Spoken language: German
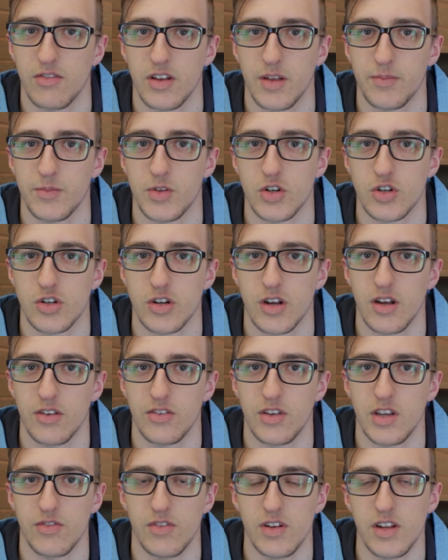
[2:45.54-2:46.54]
verdammte
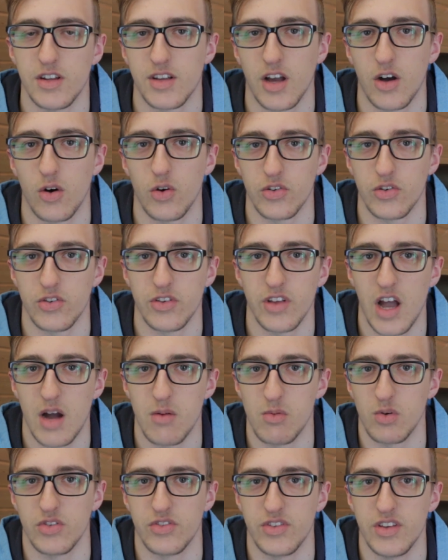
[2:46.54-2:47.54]
Scheiße. Ich will die 1000
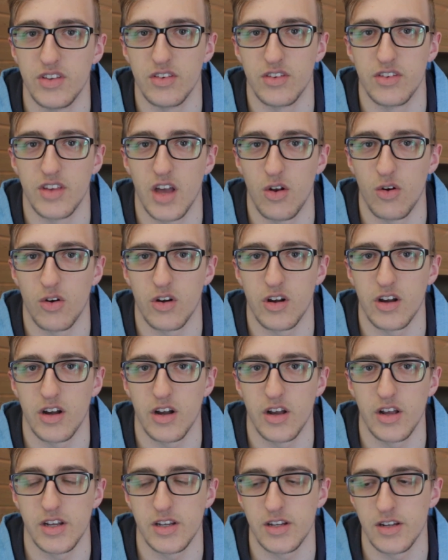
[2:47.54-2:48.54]
Abos dieses Jahr noch
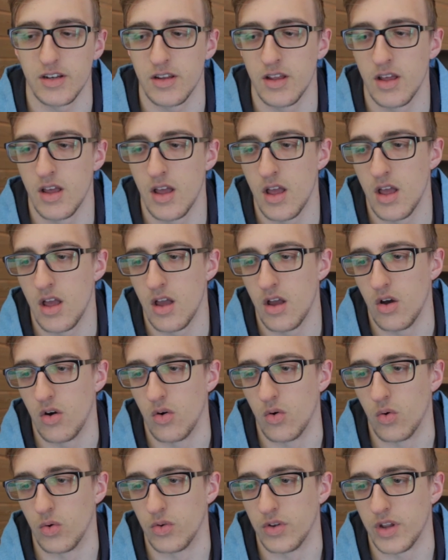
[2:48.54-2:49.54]
erreichen.
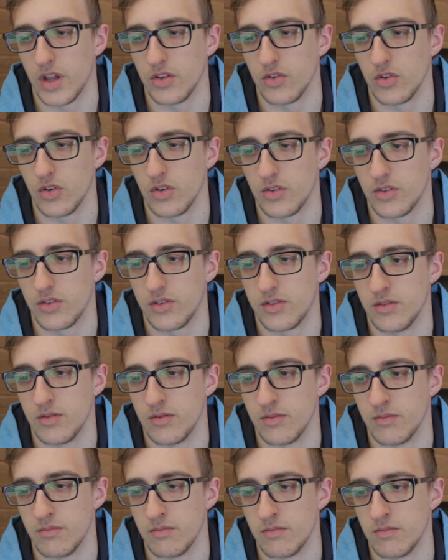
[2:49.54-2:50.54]
Und
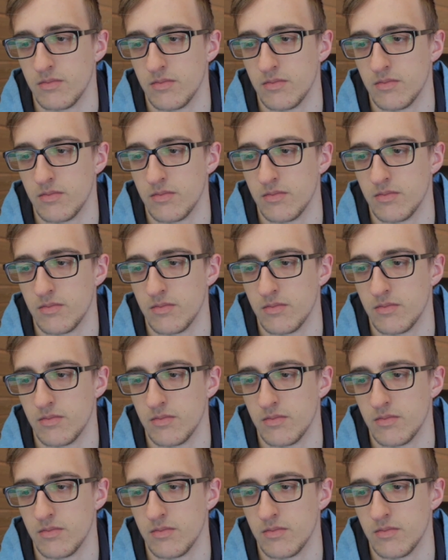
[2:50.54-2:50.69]
ansonsten